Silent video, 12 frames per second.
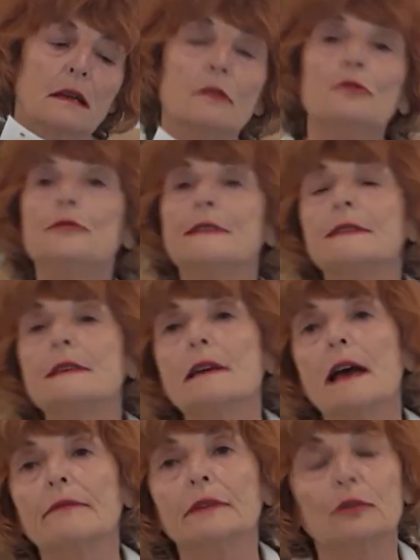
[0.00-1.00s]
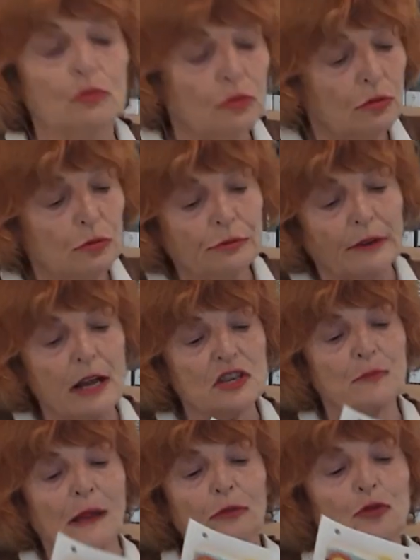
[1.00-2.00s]
Lucie avait de
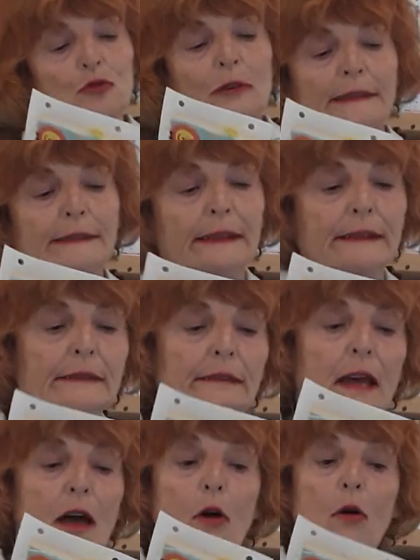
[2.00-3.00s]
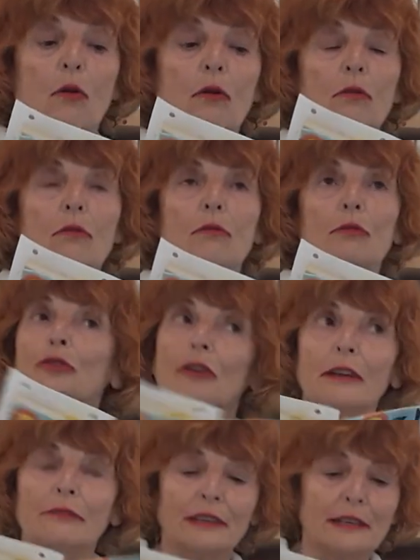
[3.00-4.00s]
l'ouvrage par-dessus la tête. On
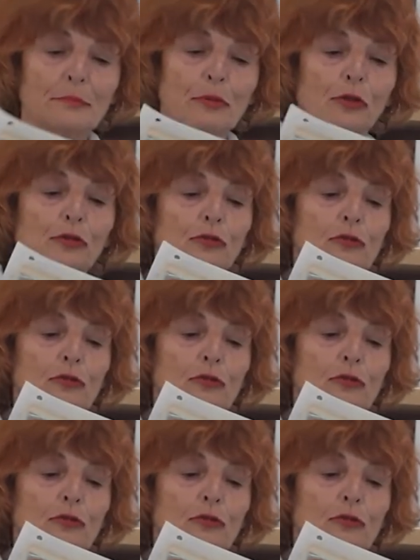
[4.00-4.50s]
enlèverait les portes